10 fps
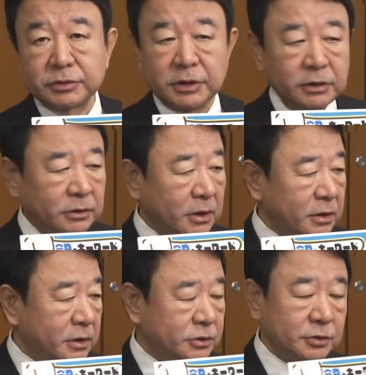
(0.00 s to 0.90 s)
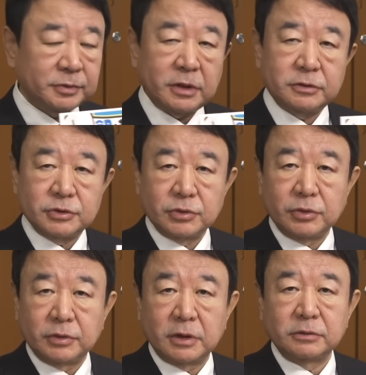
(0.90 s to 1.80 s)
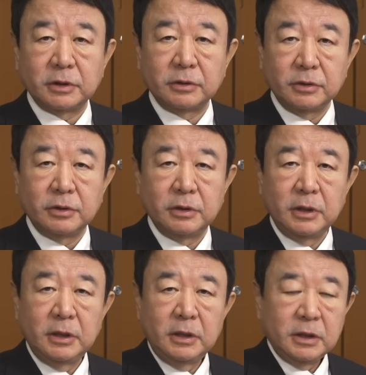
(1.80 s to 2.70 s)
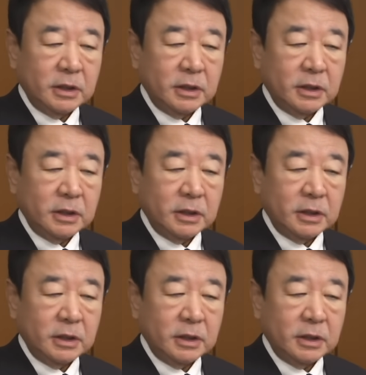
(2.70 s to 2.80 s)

全体が潰れる状況になるんだけど、うん、